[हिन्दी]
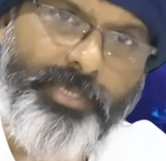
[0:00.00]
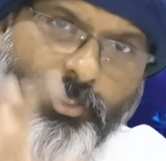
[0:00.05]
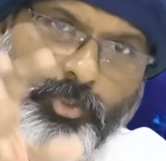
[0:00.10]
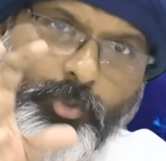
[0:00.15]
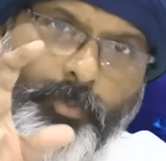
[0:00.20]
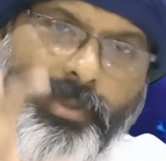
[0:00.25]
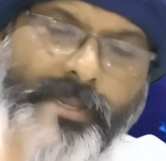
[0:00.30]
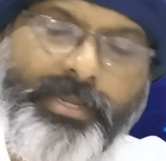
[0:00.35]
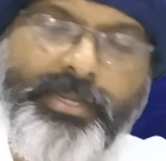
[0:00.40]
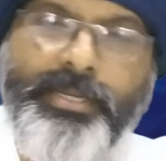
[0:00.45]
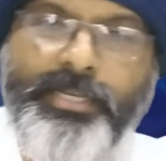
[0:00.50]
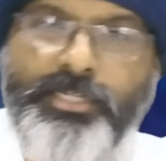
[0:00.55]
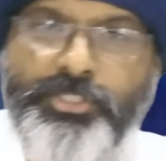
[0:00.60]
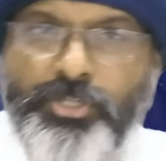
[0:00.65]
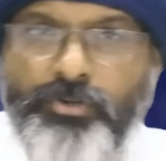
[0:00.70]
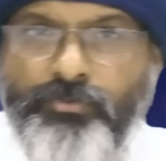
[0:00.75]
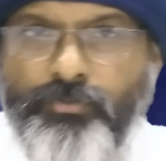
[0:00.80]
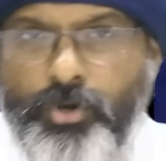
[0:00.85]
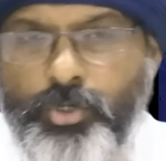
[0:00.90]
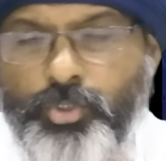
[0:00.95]
ये जो
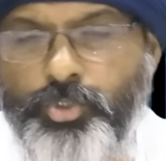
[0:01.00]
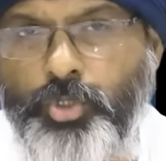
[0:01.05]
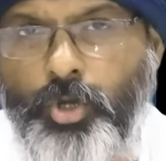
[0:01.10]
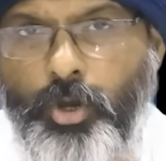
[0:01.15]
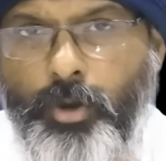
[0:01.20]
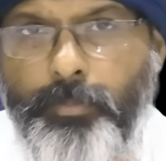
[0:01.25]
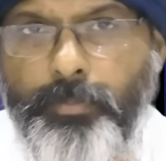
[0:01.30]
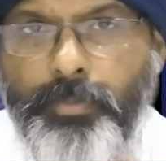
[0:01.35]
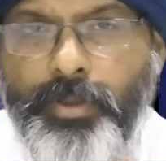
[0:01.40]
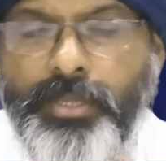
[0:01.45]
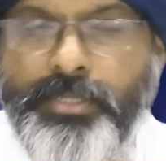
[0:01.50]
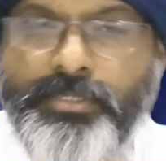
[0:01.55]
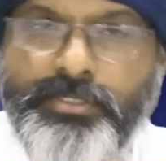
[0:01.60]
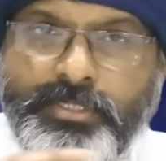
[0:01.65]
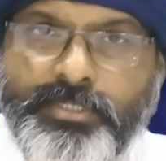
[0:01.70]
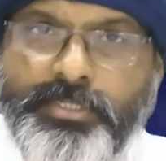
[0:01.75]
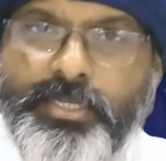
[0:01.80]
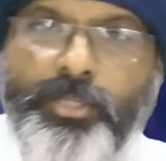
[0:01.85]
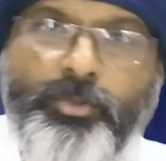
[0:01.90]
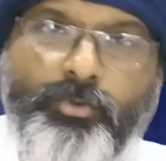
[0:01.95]
मेडिटेशन वर्कशॉप
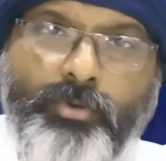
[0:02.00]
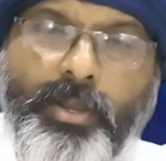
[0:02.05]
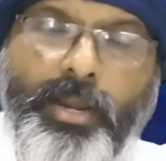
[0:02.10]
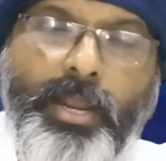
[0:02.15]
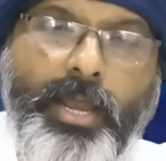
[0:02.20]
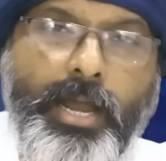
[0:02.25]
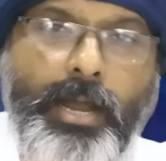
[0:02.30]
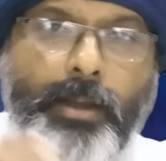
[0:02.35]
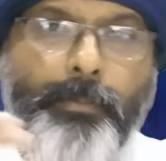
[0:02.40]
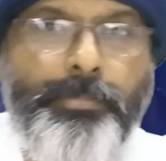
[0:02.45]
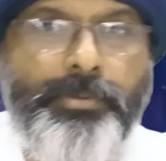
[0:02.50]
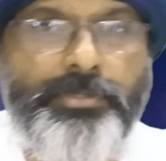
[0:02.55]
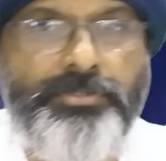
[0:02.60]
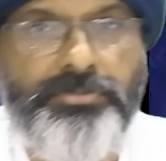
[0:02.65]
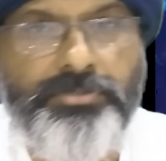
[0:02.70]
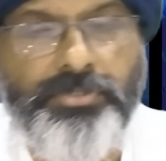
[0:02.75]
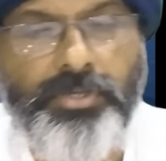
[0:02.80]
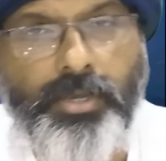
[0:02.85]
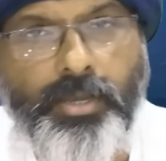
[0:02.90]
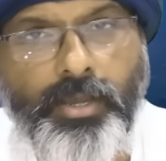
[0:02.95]
जिसके द्वारा आप
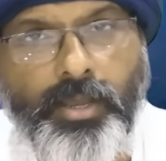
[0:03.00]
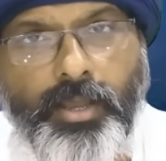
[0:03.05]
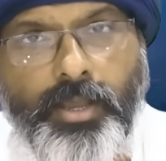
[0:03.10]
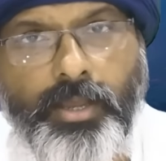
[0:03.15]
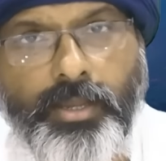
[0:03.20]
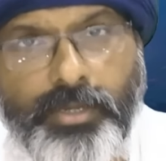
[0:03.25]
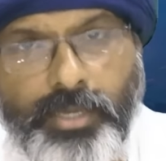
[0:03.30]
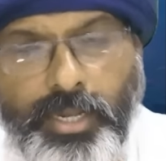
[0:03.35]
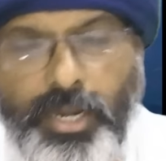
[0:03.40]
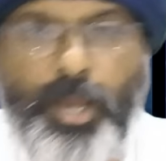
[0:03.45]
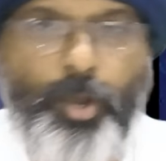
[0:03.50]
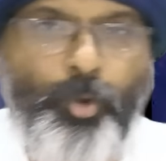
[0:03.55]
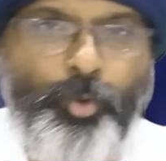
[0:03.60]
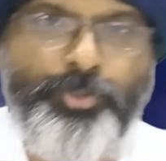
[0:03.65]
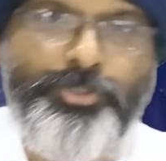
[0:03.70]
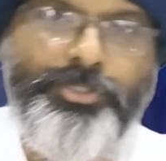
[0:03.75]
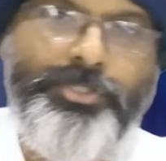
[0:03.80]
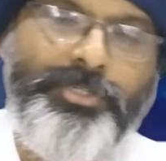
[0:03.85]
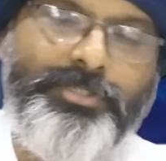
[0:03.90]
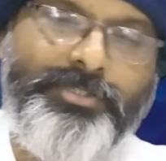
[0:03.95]
इस कला को
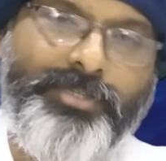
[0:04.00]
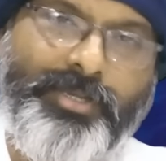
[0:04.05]
सीख